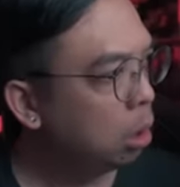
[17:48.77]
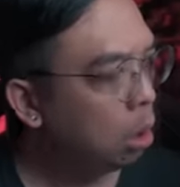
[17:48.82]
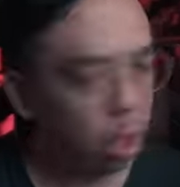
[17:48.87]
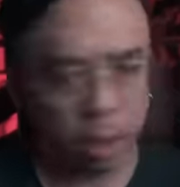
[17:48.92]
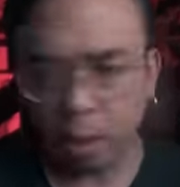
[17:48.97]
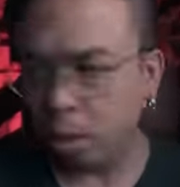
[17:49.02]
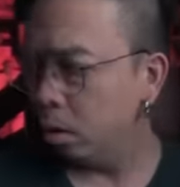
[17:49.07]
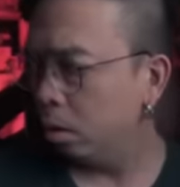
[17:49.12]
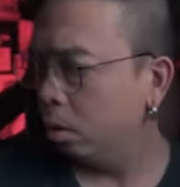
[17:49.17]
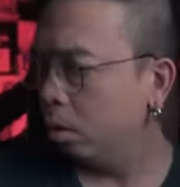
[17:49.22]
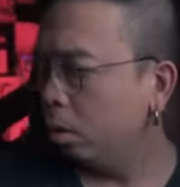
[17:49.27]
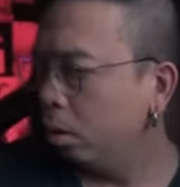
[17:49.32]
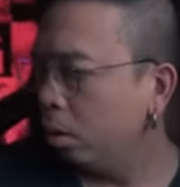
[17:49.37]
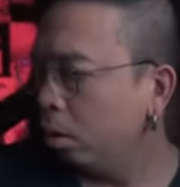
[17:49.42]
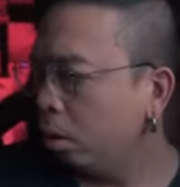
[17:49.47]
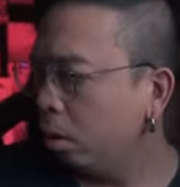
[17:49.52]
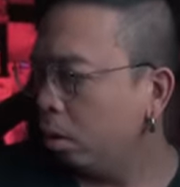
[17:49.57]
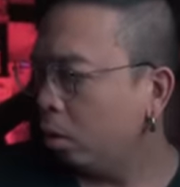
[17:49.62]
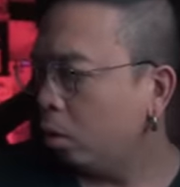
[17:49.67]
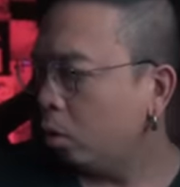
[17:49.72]
เฮ้ย
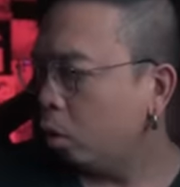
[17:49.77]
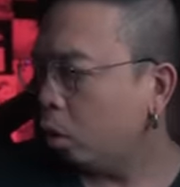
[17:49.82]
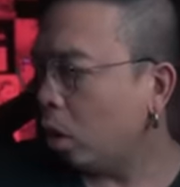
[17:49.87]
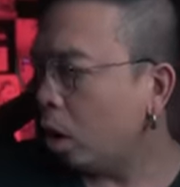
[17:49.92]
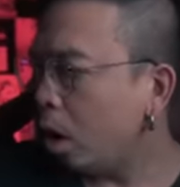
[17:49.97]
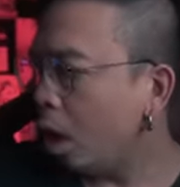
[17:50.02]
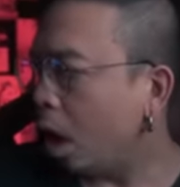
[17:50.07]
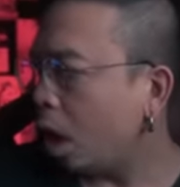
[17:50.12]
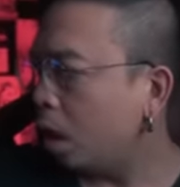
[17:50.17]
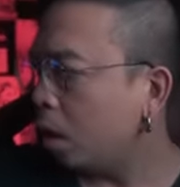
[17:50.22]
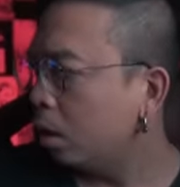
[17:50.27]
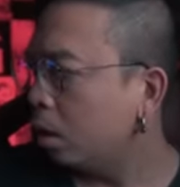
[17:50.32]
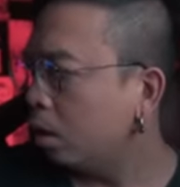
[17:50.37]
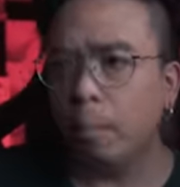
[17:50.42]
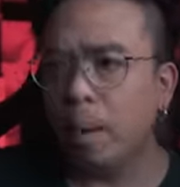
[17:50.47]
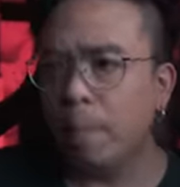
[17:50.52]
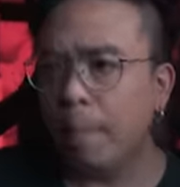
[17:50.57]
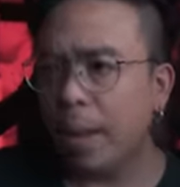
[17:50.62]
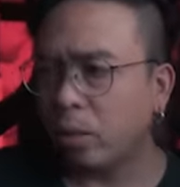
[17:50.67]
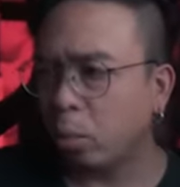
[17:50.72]
เชี่ย
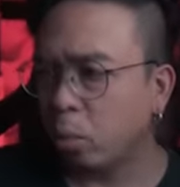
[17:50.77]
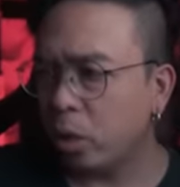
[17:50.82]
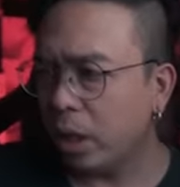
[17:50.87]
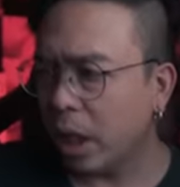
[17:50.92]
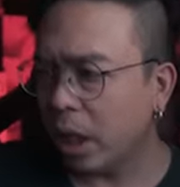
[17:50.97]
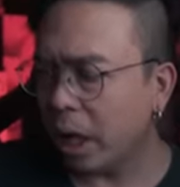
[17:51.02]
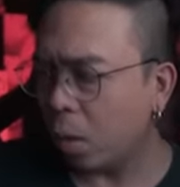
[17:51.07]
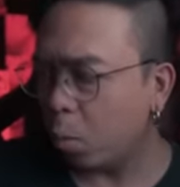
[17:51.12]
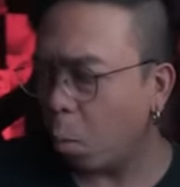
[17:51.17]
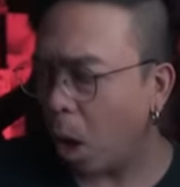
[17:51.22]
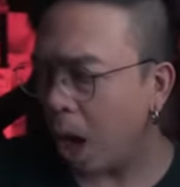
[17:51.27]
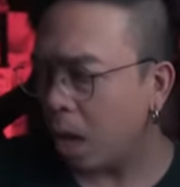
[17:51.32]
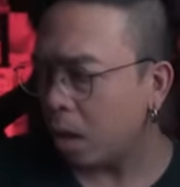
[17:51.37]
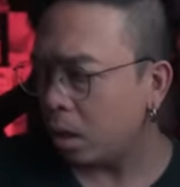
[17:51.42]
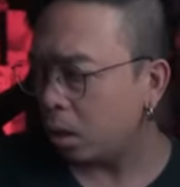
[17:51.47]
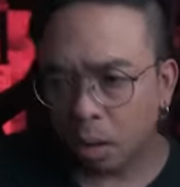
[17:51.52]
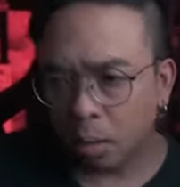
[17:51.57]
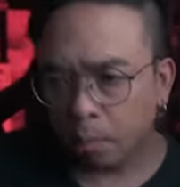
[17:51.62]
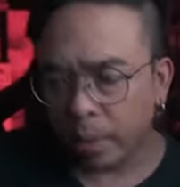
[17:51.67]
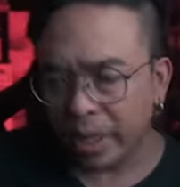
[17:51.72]
มันมาตรงนี้ได้ไงวะ
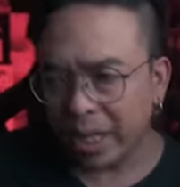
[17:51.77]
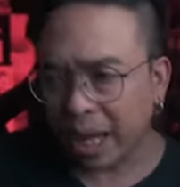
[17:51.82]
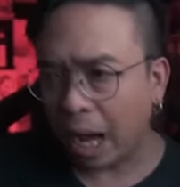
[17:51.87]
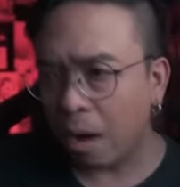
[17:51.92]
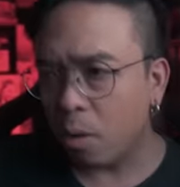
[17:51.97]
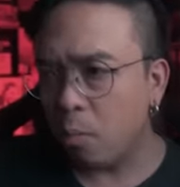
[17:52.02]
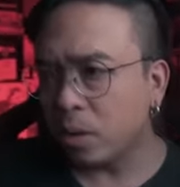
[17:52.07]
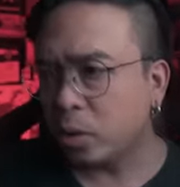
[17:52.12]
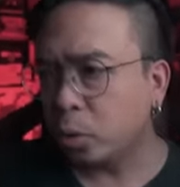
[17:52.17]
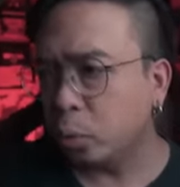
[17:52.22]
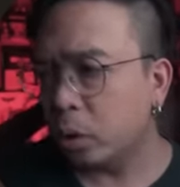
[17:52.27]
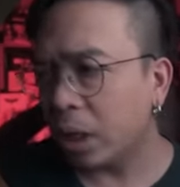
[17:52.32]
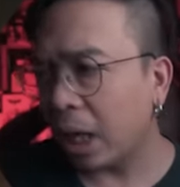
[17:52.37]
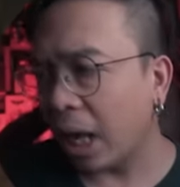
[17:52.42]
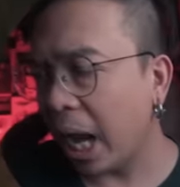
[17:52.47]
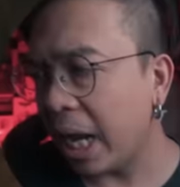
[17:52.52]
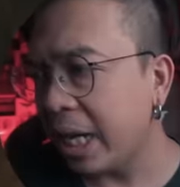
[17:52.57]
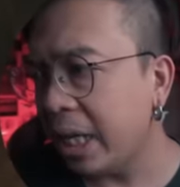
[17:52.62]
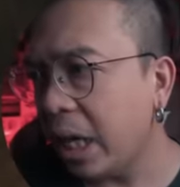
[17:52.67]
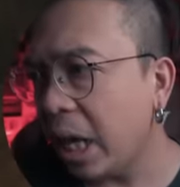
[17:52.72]
มันเข้ามาสู่สถาน
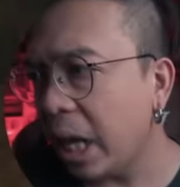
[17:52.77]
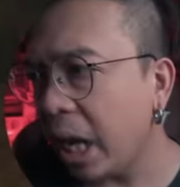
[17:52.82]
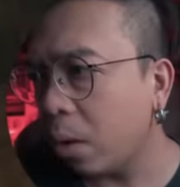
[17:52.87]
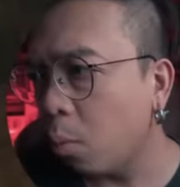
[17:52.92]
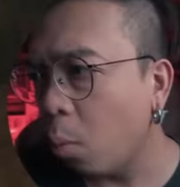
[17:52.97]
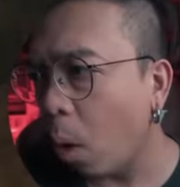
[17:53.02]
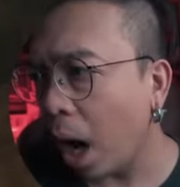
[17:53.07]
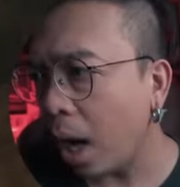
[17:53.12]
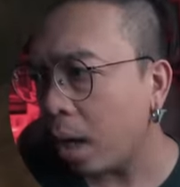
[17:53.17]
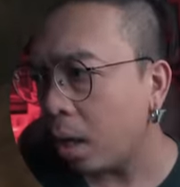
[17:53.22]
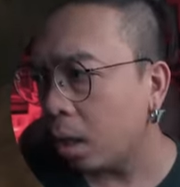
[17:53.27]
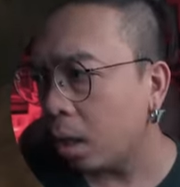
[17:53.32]
การณ์นี้ได้ไงวะ